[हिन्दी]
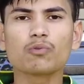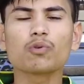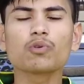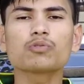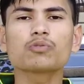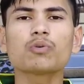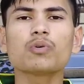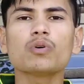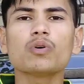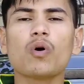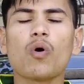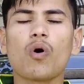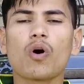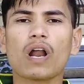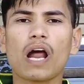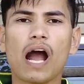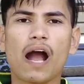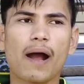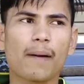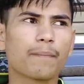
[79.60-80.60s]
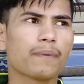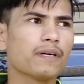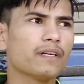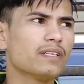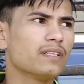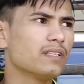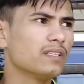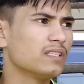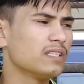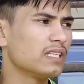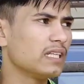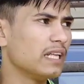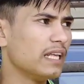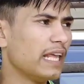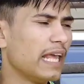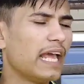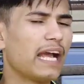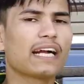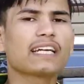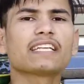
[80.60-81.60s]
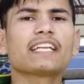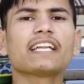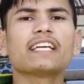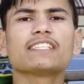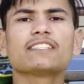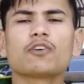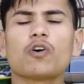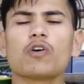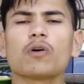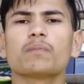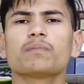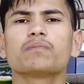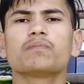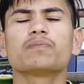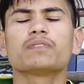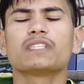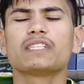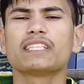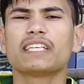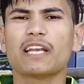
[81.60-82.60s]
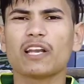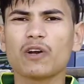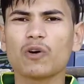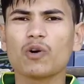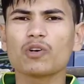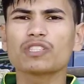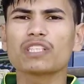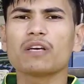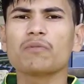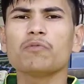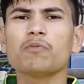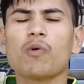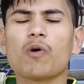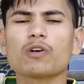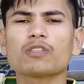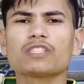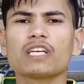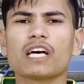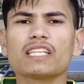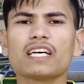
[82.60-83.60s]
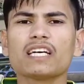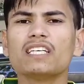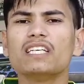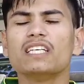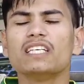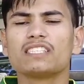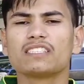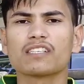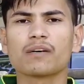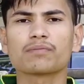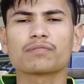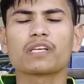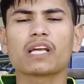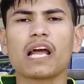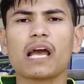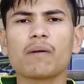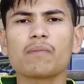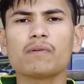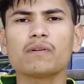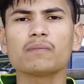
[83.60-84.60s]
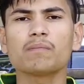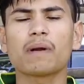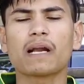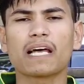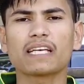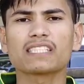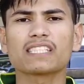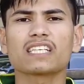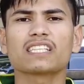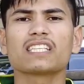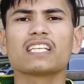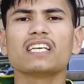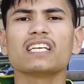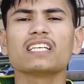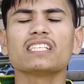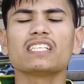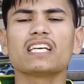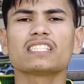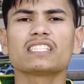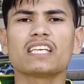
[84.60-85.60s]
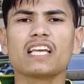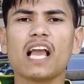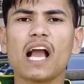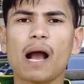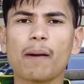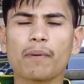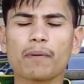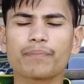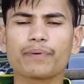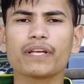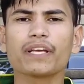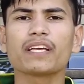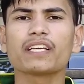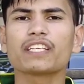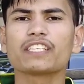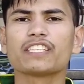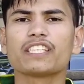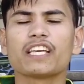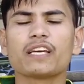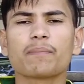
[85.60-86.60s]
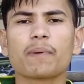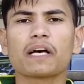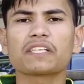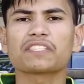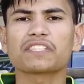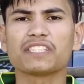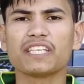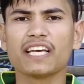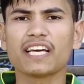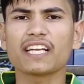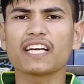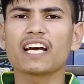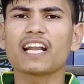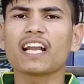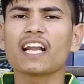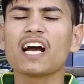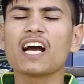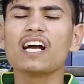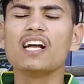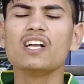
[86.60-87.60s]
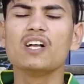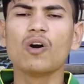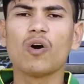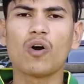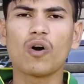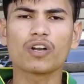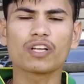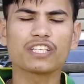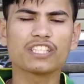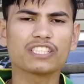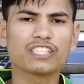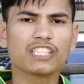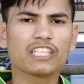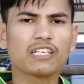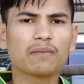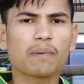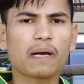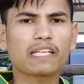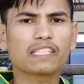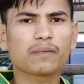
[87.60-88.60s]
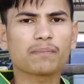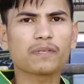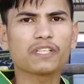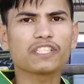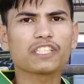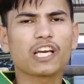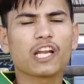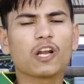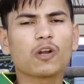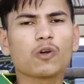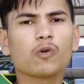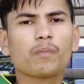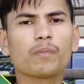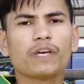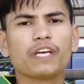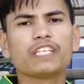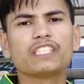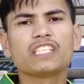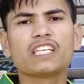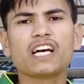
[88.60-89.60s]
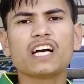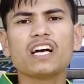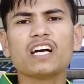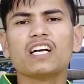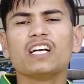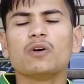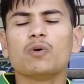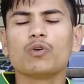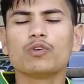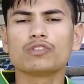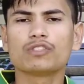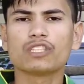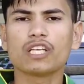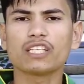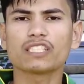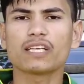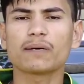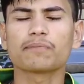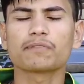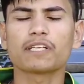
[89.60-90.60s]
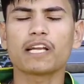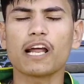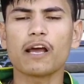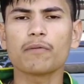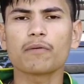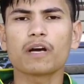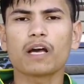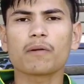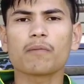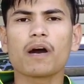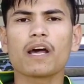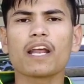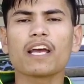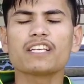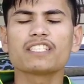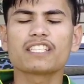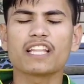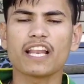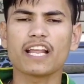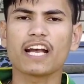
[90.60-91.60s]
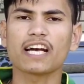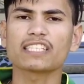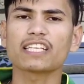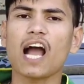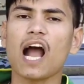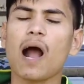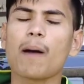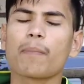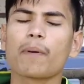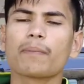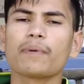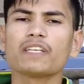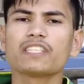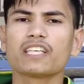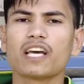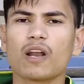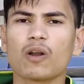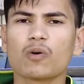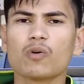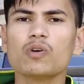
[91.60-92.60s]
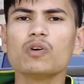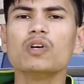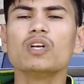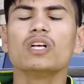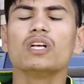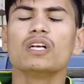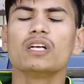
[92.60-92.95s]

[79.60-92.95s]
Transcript: दोस्तों और आप हैक ट्रिक्स और ट्रिकों से भी बहुत ज़्यादा सब्सक्राइब बढ़ा सकते हैं जैसे कि आप अपने किसी के पास शेयर करना और किसी के पास अपने चैनल को भेजना उससे सब्सक्राइब करवाना इस तरीका से आप अपने चैनल को